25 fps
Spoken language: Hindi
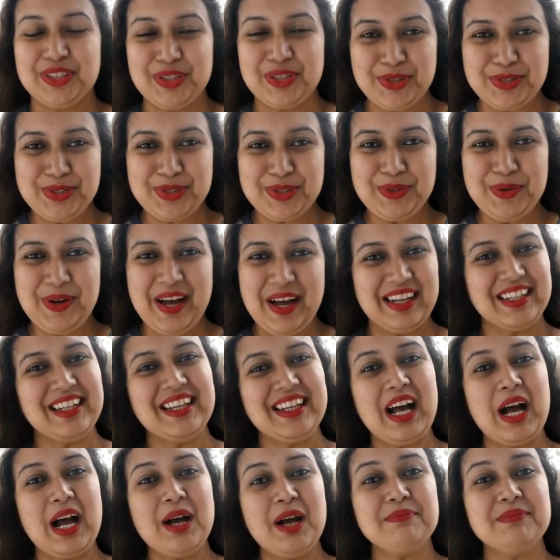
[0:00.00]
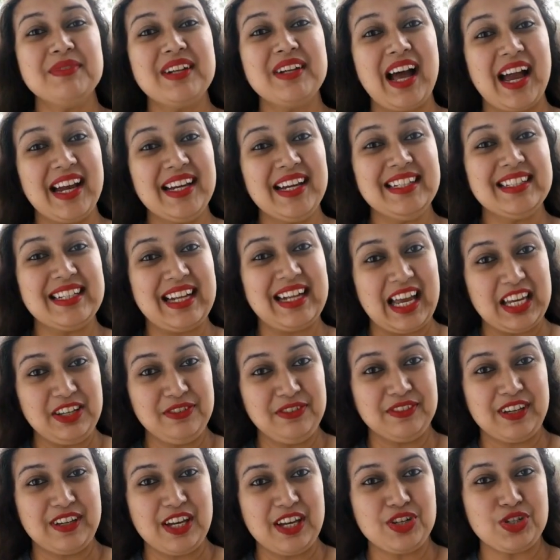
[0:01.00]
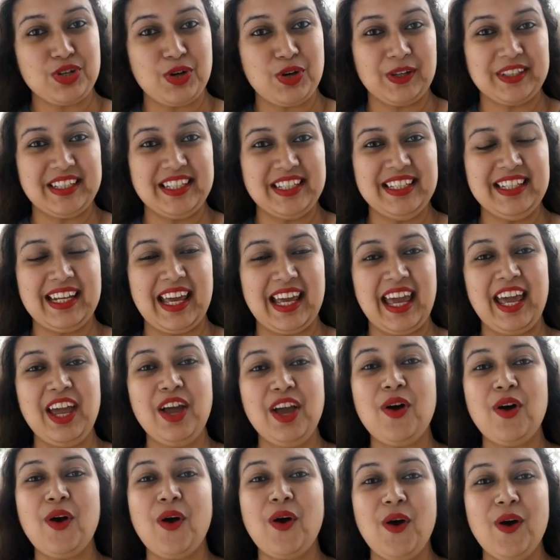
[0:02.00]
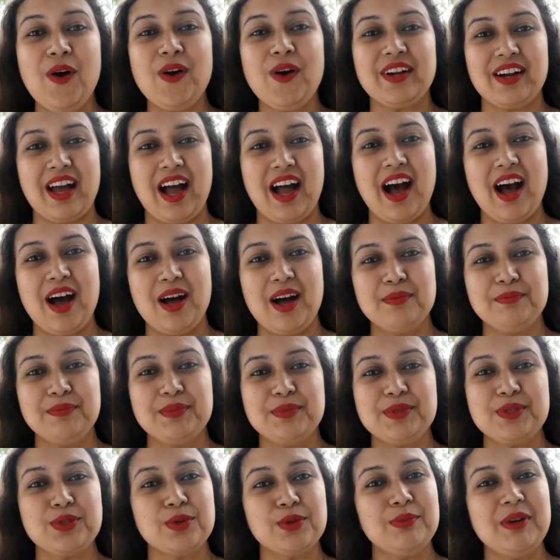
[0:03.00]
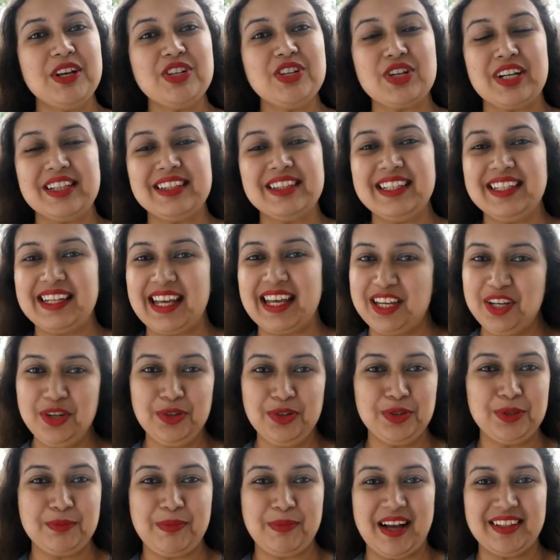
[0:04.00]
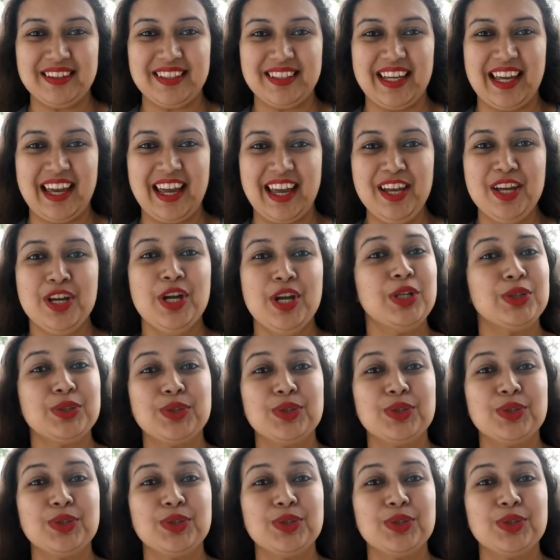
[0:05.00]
दोस्तों अगर आप नाइट लाइफ के शौकीन हैं और आप सुबह जल्दी नहीं उठ पाते हैं